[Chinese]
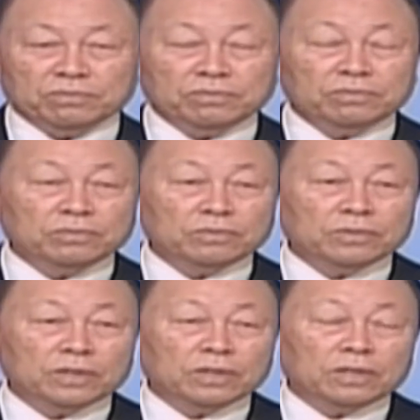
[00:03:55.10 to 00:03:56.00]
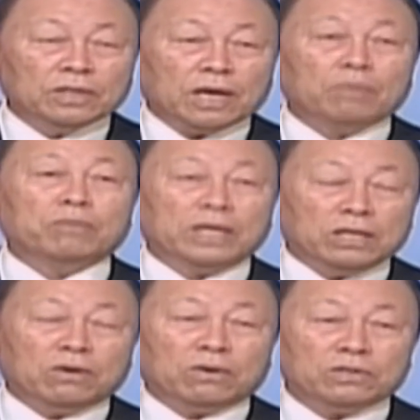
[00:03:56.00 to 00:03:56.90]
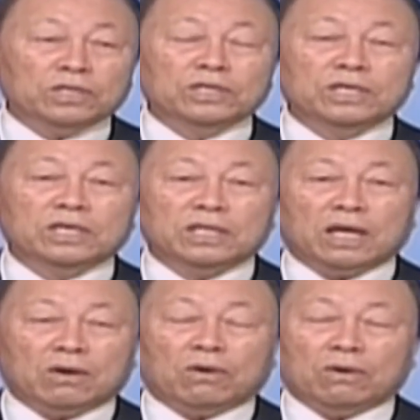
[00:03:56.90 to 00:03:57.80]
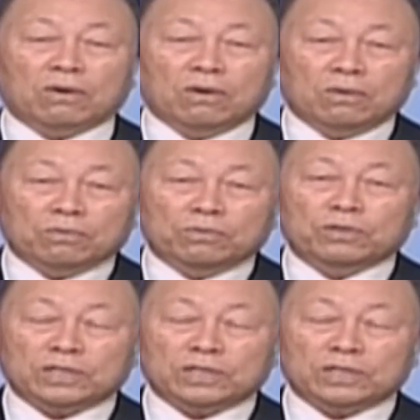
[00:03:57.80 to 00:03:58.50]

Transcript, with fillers: 才知道了自己辱骂了自己自己的爷爷，